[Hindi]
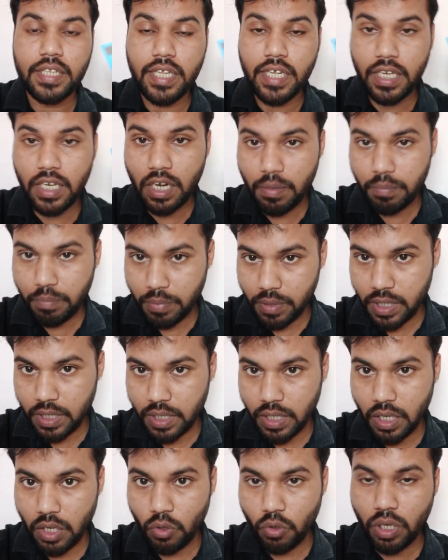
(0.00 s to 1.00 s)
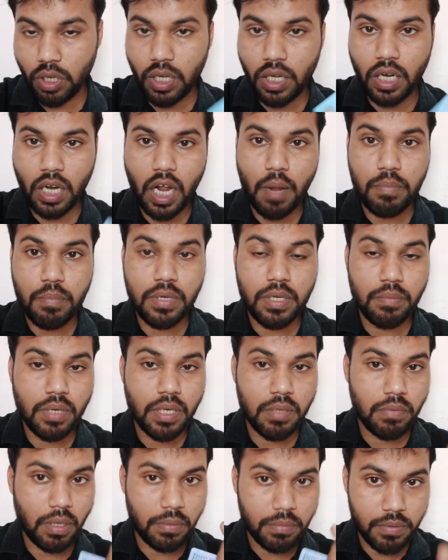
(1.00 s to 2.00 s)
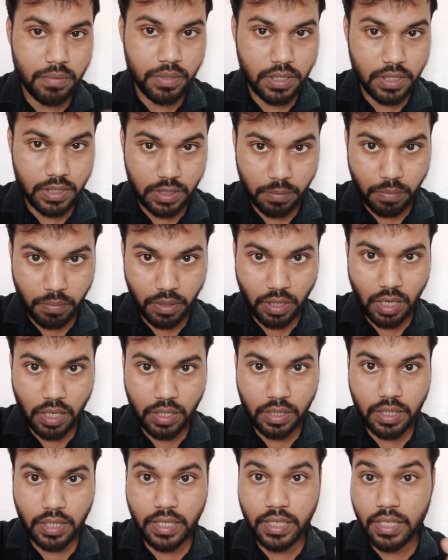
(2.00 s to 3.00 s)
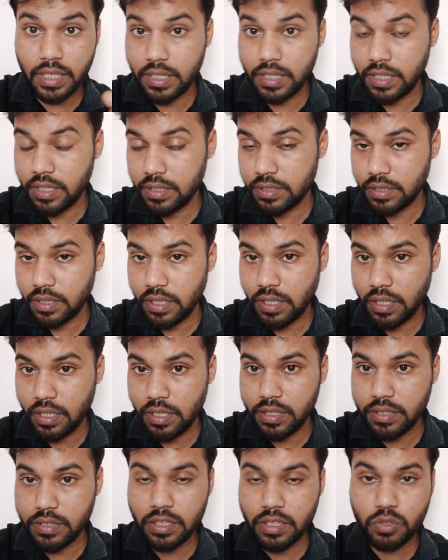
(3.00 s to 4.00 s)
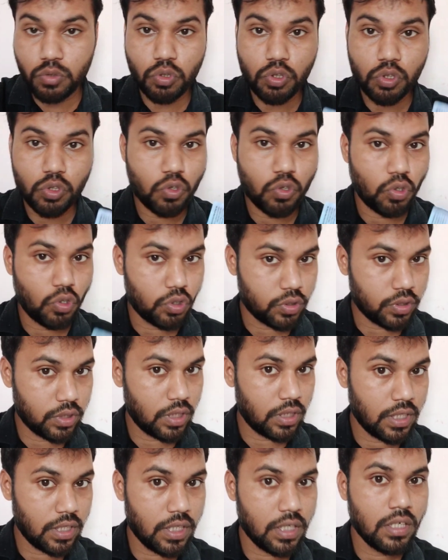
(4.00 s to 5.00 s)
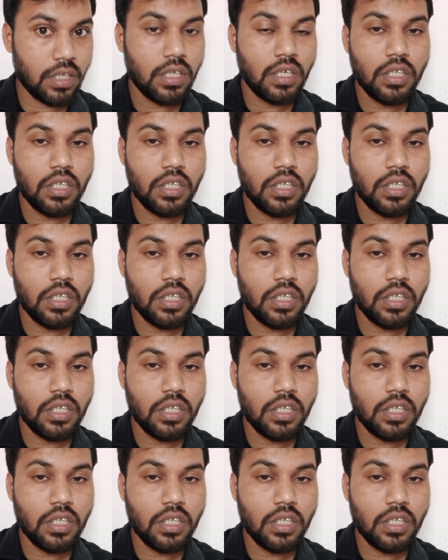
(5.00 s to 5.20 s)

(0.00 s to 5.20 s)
देना पड़ेगा और अगर आपके मन में अभी भी किसी प्रकार का एड्रेस से रिलेटेड कोई क्वेश्चन है